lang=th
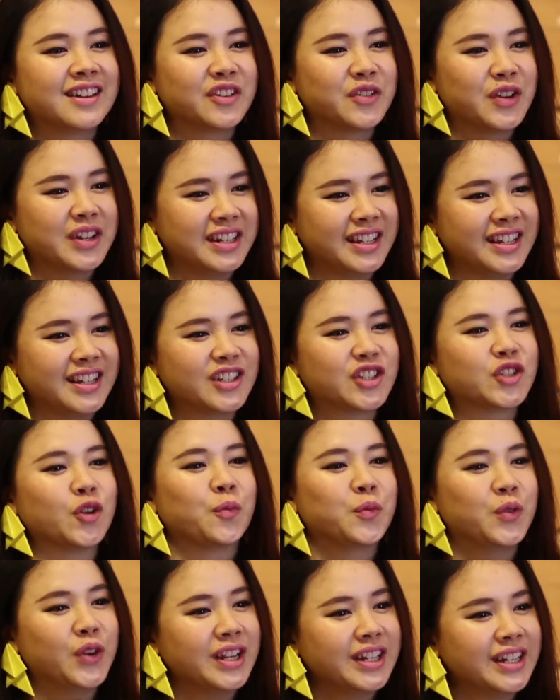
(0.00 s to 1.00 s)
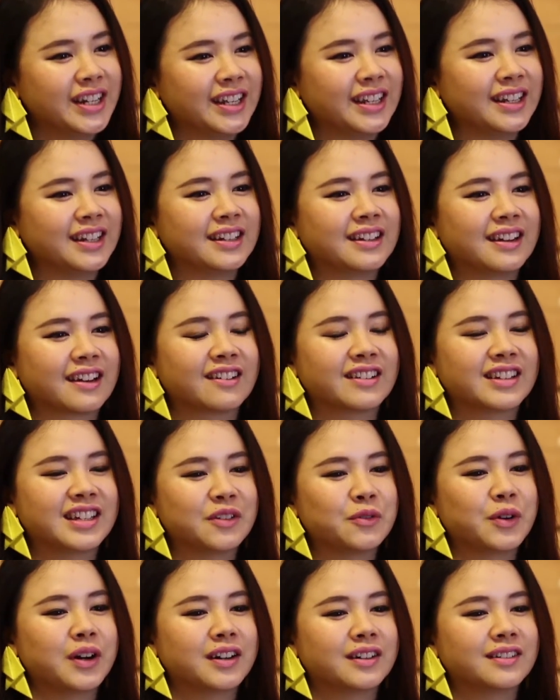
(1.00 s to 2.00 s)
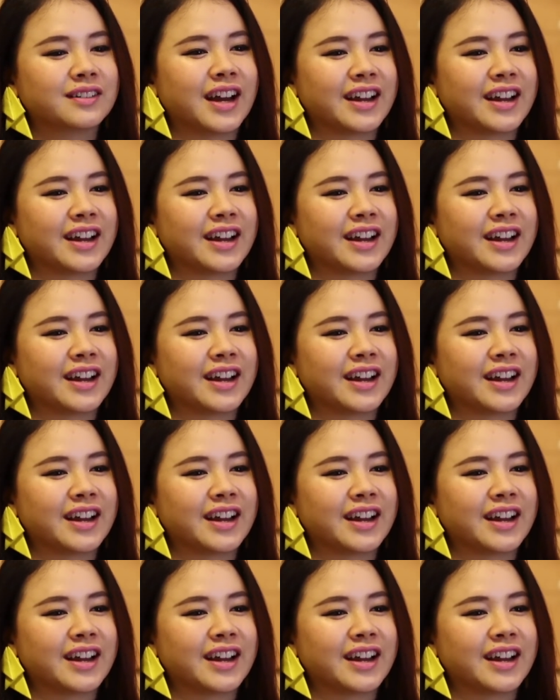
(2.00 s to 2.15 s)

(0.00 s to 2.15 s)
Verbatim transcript: ด้วยดีจบด้วยดีแล้วก็คิดว่า